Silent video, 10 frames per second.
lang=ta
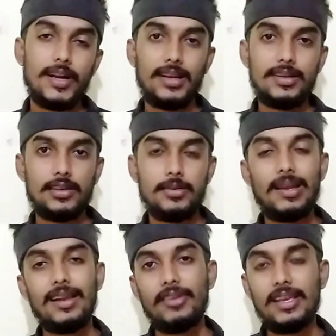ஒரு அடல் கண்டனுமே
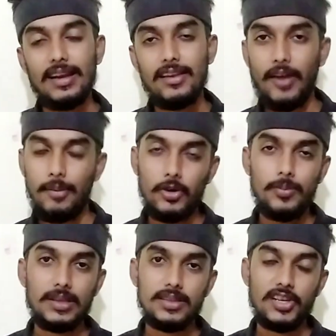இல்லை வீக்கெண்டில் ஃபேமிலியோட
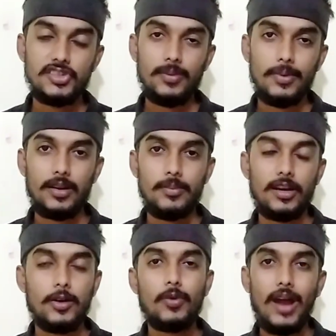பார்த்து என்ஜாய் பண்ணுற
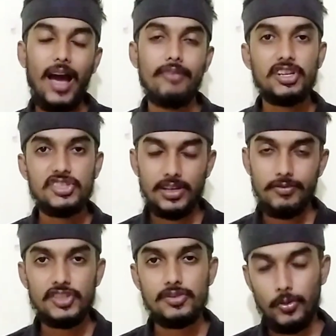மாதிரியான ஒரு ஆவரேஜ்
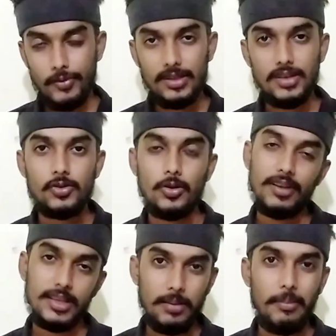ரிவெஞ்ச் மூவின்னு தான் சொல்லுவேன்
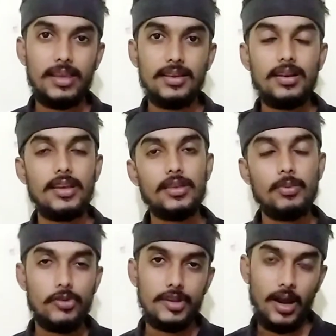இந்த மைக்கிள் இந்த
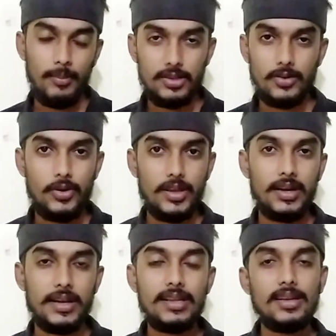மூவிக்கு நாம தரக்கூடிய
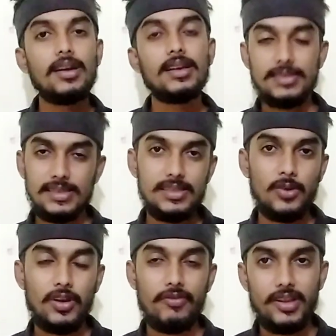ரேட்டிங் சிக்ஸ் அவுட்
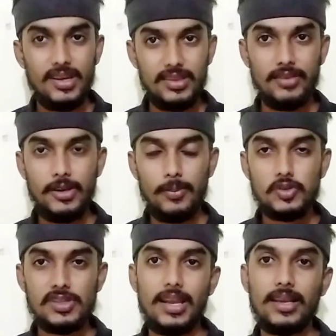ஆஃப் டென் இந்த வீடியோ
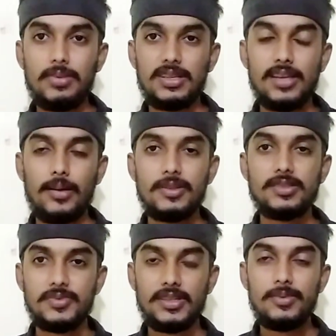பிடிச்சா லைக் பண்ணி ஷேர் பண்ணி
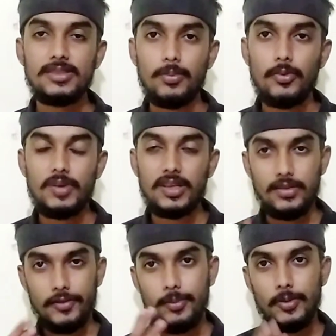சப்ஸ்கிரைப் பண்ணி சப்போர்ட் பண்ணி இந்த
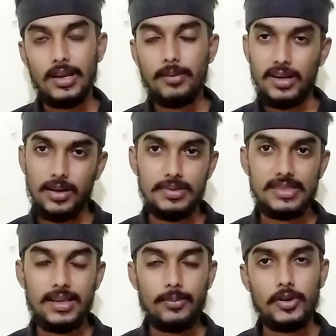வீடியோ பிடிக்கலாம் மறக்காம
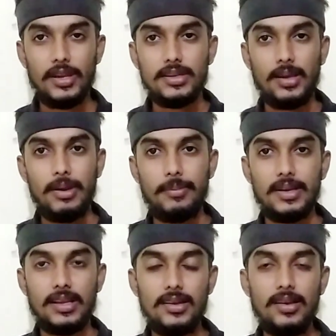டிஸ்லைக் போட்டு என் கமெண்ட்
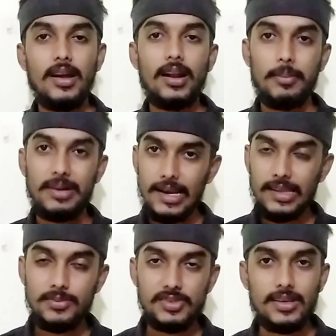பண்ணுங்க நம்ம
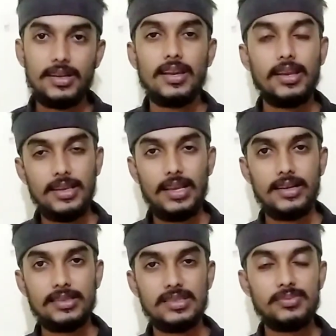டெலிகிராம் சேனலுக்கான லிங்க் இல்லை
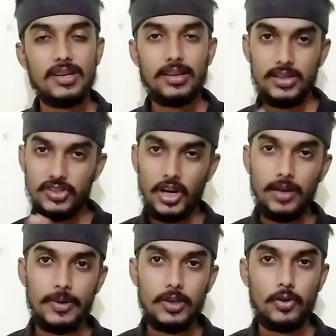டிஸ்கிரிப்ஷனில் இருக்குது ஜாயின்
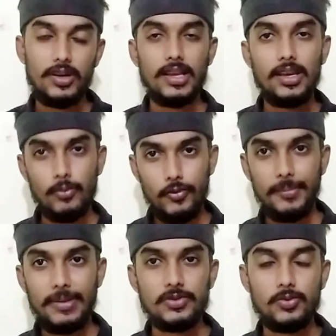பண்ணிக்கோங்க டெய்லி மூவி
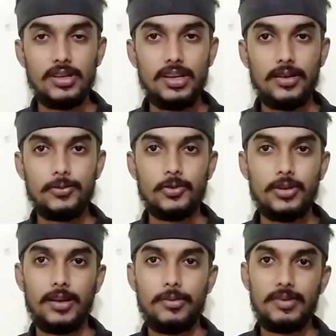அப்டேட்ஸ் உங்களுக்காக வந்து
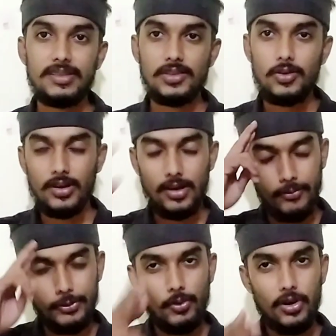டாடா சி ஒன் லவ்
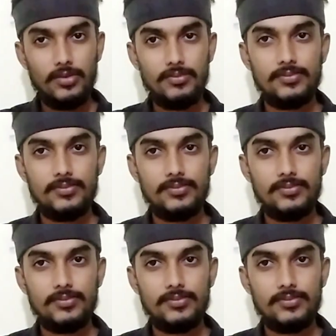யூ ஆல்